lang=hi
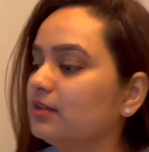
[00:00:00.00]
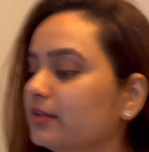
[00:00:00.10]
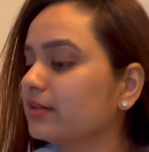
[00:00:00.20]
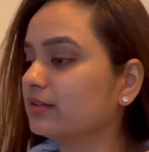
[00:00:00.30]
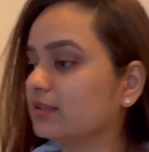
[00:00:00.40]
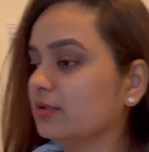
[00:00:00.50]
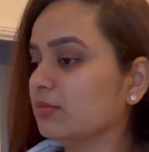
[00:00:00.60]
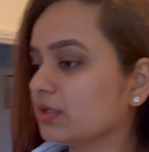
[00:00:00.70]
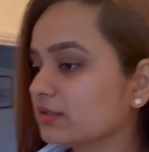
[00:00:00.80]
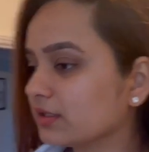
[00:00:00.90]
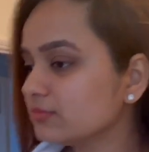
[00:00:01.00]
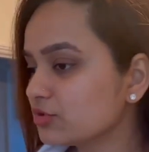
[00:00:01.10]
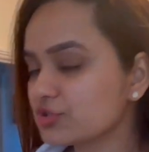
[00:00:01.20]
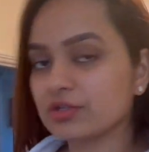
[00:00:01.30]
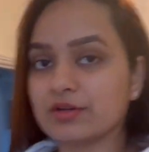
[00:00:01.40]
ही रही थी बट देन
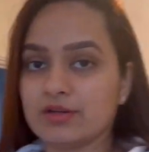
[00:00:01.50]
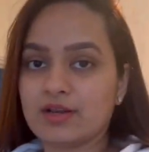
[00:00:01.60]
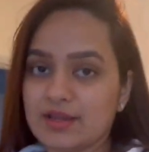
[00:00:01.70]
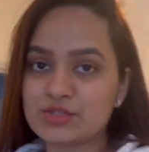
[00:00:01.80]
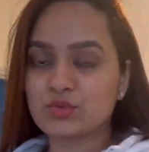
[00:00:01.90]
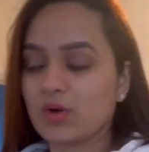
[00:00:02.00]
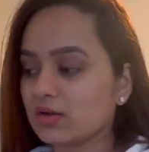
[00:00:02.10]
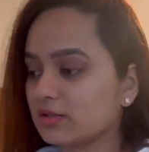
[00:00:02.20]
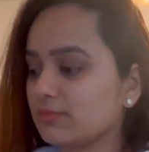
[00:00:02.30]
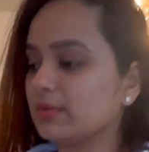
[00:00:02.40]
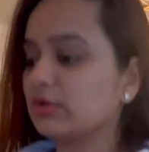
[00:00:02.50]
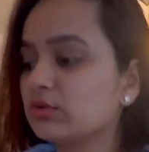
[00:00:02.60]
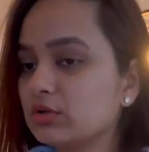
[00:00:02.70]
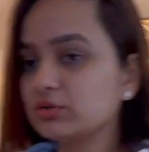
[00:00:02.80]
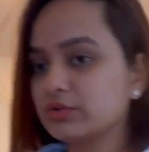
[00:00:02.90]
मुझे रियलाइज़ हुआ कि मेरे को
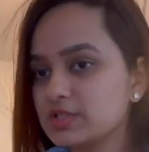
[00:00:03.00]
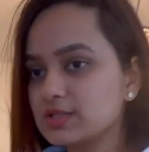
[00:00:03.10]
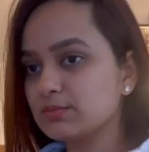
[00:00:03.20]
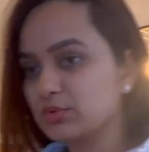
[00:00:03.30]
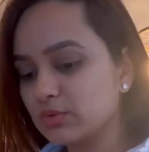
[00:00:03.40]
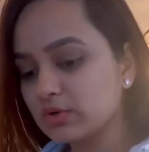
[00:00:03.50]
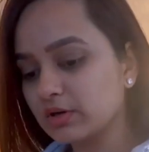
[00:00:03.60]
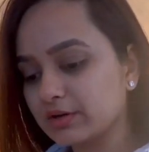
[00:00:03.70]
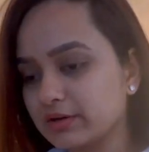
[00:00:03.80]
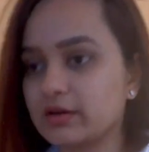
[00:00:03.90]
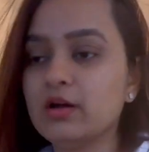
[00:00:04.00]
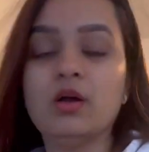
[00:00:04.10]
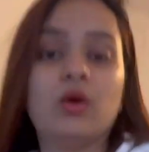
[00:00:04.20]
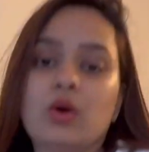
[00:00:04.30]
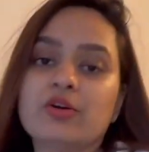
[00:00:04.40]
ना थोड़ी सी भूख लग रही है
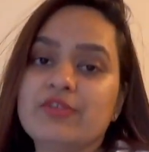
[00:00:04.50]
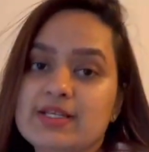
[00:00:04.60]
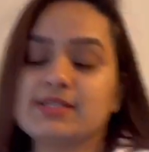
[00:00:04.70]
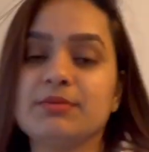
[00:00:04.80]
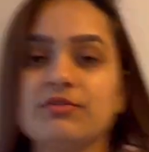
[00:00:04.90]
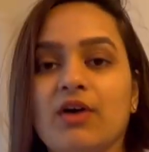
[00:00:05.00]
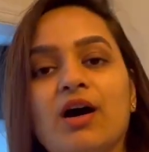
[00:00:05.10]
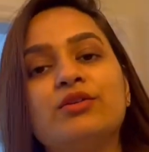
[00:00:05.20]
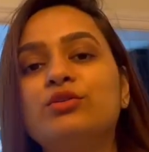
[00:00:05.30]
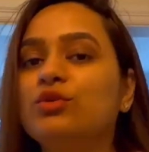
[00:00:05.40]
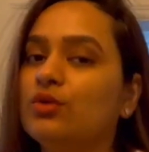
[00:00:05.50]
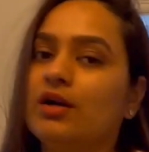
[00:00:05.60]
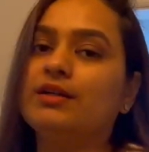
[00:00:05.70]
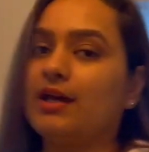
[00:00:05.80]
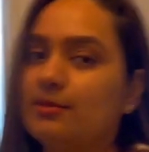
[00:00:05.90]
और वैसे भी वहां तो थोड़ा
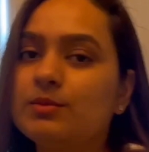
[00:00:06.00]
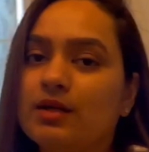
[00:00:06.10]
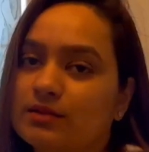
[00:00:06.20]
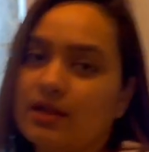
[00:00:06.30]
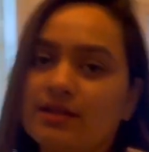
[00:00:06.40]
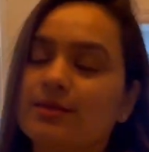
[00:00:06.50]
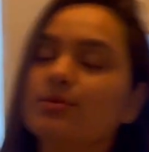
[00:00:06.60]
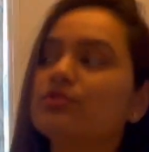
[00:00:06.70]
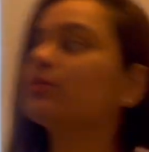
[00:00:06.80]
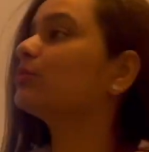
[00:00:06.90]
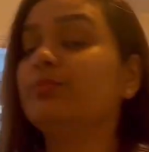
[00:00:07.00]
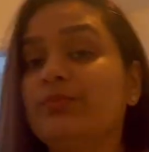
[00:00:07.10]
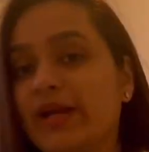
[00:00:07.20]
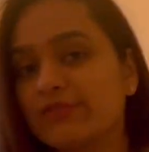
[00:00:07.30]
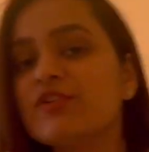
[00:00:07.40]
टाइम लगना ही है मुझे तो
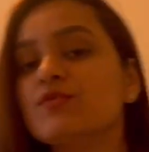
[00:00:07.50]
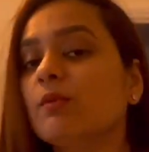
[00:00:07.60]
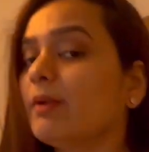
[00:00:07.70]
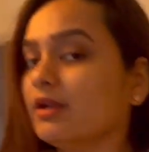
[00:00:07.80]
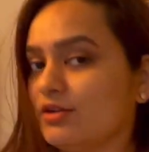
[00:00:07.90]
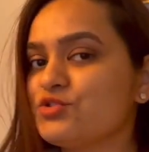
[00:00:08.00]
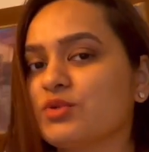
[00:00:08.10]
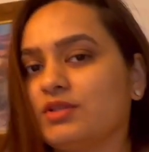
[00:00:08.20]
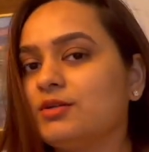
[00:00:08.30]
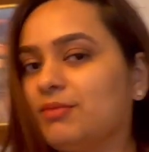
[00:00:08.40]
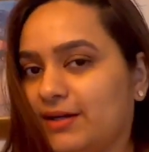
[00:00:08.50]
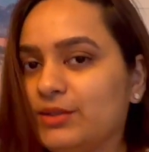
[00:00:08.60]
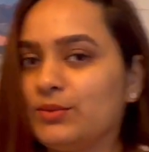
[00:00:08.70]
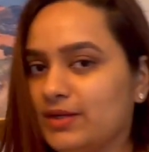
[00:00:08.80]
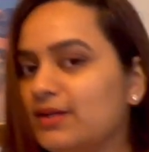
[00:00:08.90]
ब्रेकफास्ट भी मैं कर चुकी थी बाय
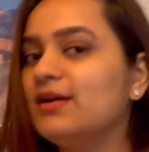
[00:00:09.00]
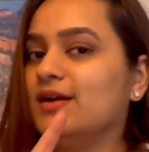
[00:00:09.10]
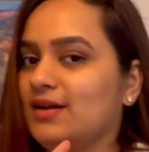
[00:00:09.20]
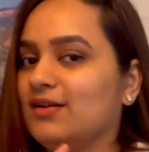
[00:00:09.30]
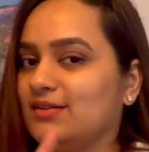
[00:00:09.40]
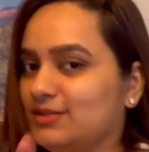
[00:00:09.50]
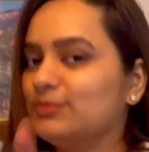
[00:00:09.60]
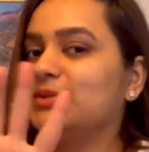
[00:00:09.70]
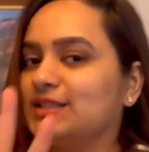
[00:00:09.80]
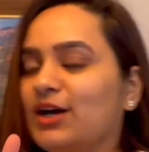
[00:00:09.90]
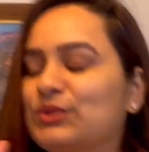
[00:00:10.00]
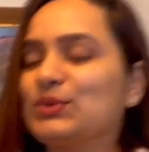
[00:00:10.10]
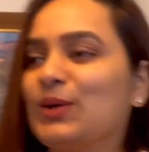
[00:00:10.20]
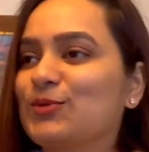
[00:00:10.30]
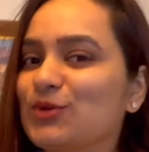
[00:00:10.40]
द वे बता दू
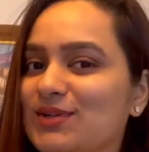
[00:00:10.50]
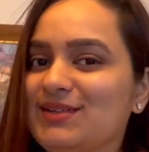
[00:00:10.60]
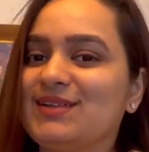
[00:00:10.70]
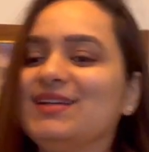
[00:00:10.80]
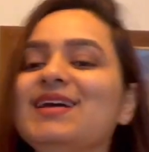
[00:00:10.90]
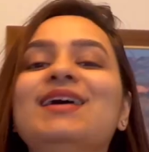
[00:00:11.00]
आपको क्लियरली